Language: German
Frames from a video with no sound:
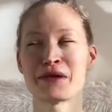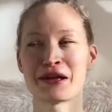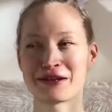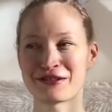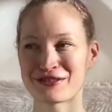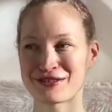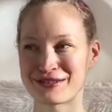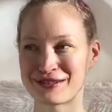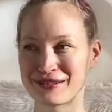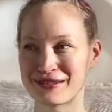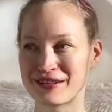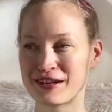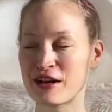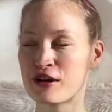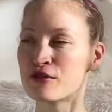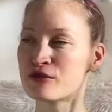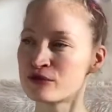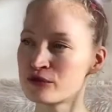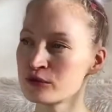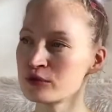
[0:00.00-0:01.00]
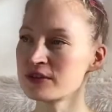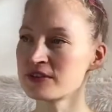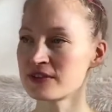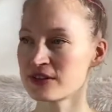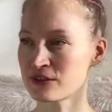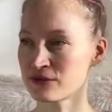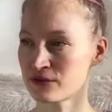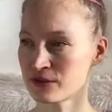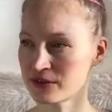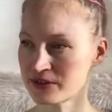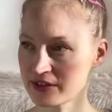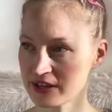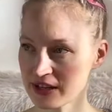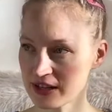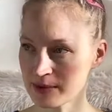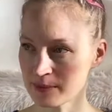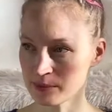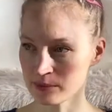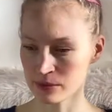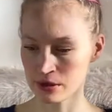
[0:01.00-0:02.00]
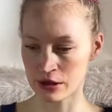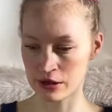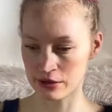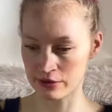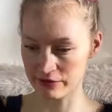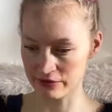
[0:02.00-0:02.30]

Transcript: Menschen fühlen sich von dem,